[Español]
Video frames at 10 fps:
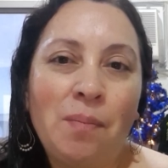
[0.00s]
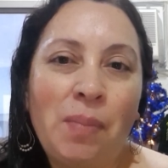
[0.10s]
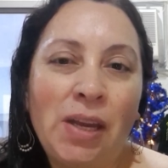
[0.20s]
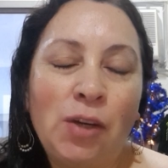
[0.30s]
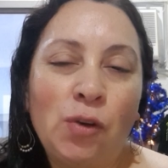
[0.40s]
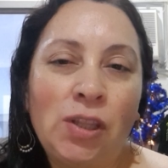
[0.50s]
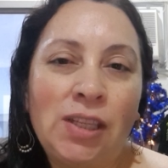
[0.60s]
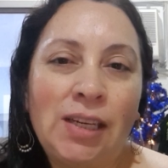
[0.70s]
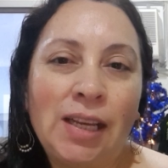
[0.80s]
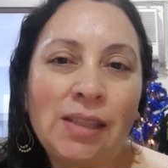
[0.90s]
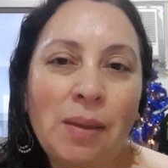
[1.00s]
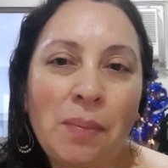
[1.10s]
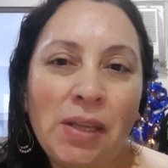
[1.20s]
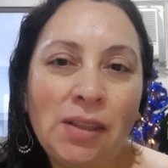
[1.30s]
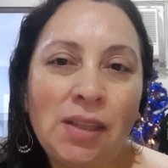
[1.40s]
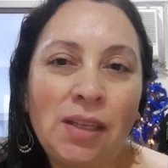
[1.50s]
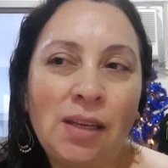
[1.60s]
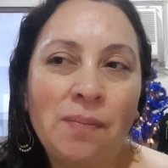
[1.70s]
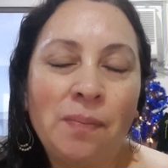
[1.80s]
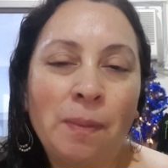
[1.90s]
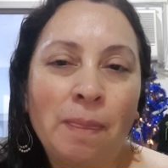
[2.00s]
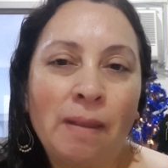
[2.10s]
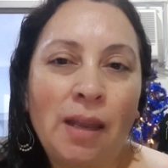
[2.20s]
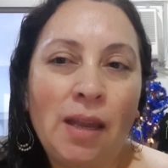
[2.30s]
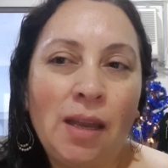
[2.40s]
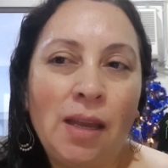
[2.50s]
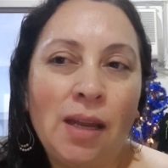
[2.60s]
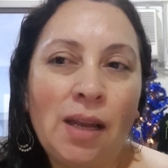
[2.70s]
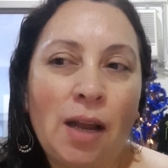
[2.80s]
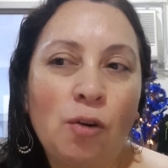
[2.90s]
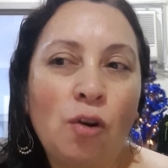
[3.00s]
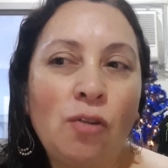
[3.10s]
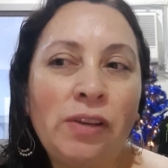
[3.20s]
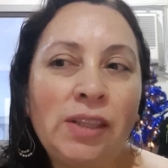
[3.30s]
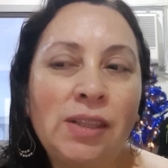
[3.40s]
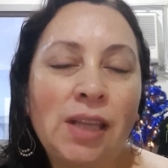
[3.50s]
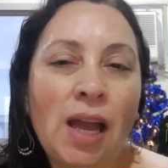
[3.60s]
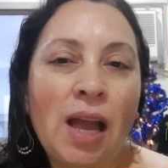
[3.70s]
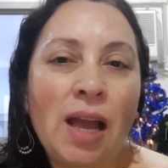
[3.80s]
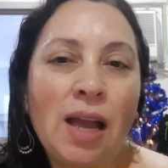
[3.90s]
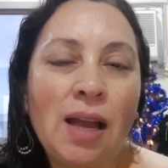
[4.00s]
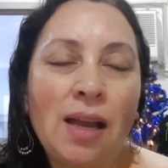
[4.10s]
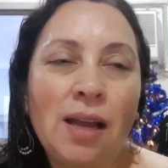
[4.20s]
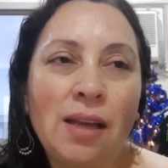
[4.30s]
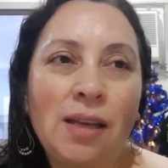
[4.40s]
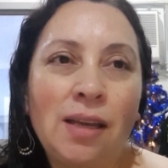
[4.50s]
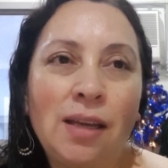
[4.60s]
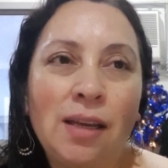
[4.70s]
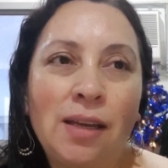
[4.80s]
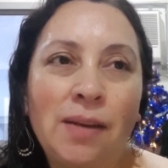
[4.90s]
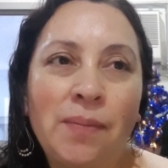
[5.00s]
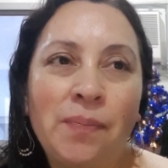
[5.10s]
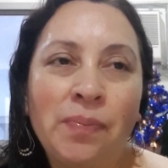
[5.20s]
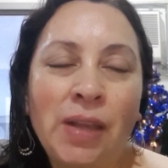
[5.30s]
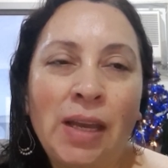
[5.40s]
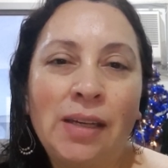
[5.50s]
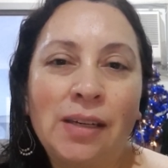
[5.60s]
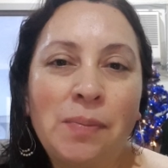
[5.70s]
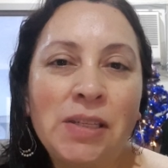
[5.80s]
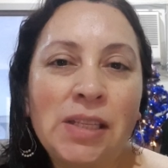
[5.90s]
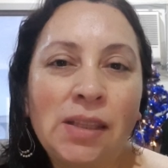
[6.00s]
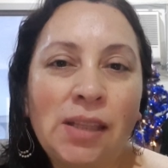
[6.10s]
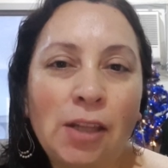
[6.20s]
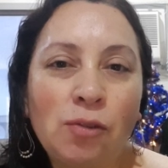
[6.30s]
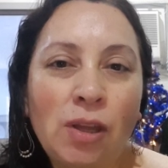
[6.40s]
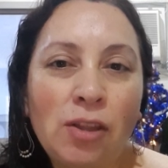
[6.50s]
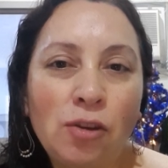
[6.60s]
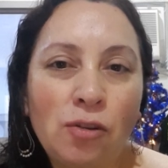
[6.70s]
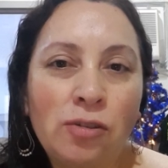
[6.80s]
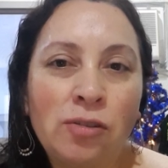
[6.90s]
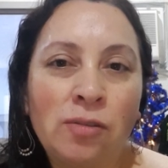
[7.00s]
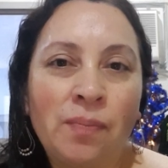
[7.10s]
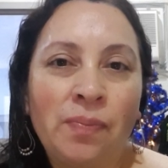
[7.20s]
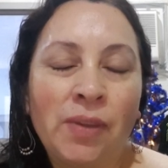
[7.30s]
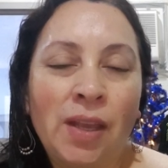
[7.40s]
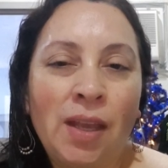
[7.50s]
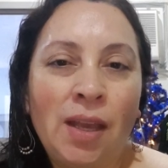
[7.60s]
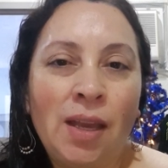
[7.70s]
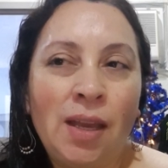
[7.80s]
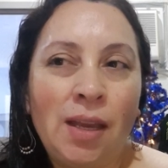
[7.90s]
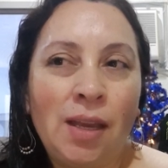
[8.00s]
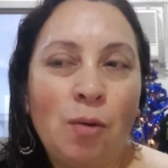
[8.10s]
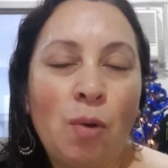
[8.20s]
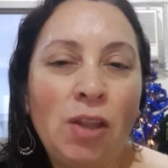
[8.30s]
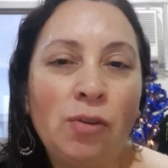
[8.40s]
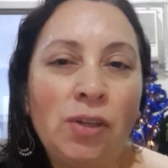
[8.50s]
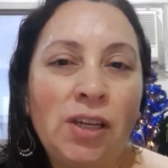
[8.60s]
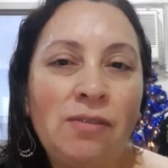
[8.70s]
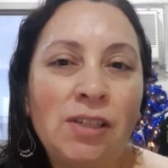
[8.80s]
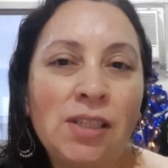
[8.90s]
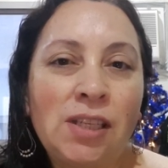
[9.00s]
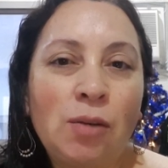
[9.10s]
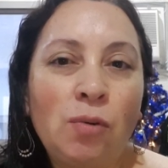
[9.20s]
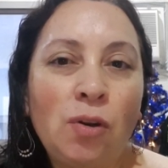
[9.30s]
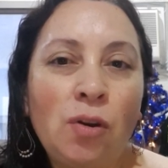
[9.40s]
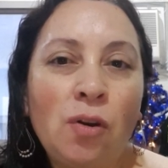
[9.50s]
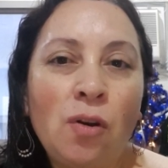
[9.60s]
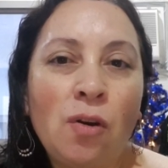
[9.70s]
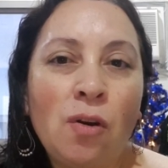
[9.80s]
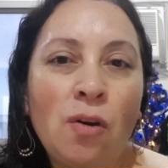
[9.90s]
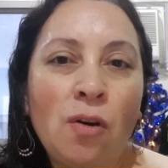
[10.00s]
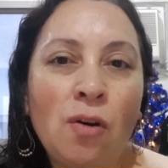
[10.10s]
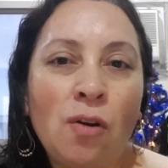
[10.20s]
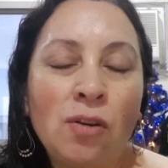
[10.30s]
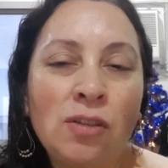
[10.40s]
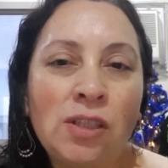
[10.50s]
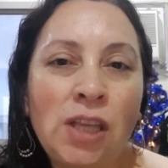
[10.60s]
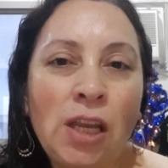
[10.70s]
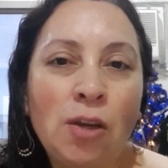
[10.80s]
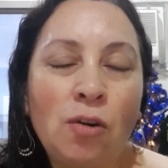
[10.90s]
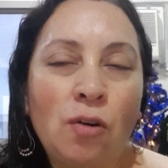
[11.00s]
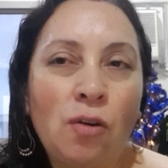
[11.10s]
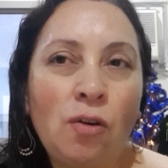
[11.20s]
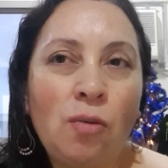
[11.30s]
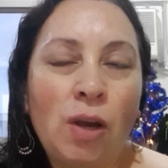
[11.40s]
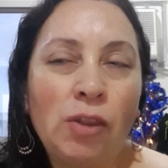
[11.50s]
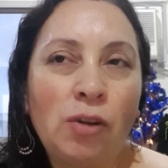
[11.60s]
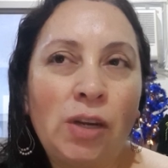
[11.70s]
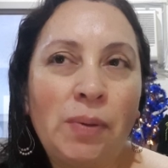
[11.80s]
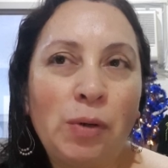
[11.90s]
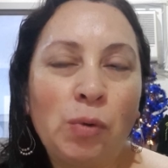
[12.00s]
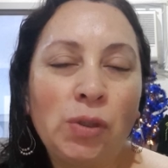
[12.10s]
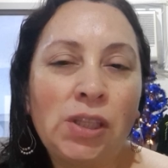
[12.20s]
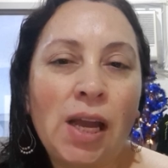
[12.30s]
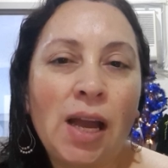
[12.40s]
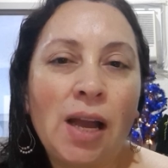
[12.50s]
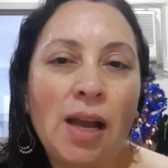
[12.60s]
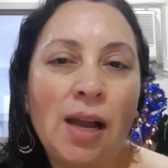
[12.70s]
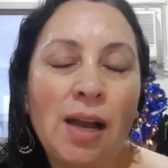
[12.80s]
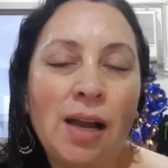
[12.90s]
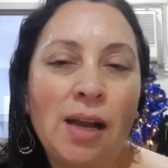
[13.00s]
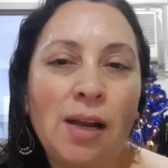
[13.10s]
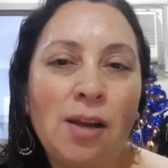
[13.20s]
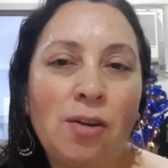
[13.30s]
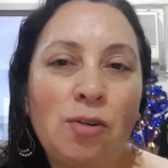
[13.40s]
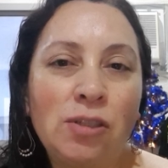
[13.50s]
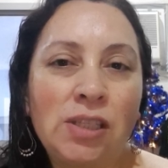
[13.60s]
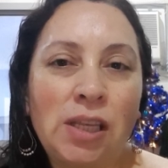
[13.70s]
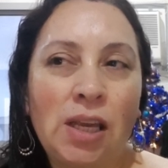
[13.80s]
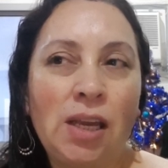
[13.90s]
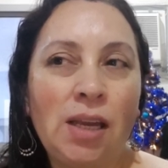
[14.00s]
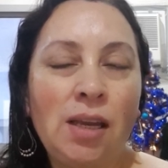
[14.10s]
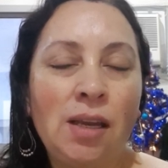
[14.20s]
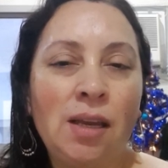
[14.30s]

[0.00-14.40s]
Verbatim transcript: pero indirectamente eh, Jacob está eh, representando a Dios. Cuando en el versículo 5, cuando le pregunta a José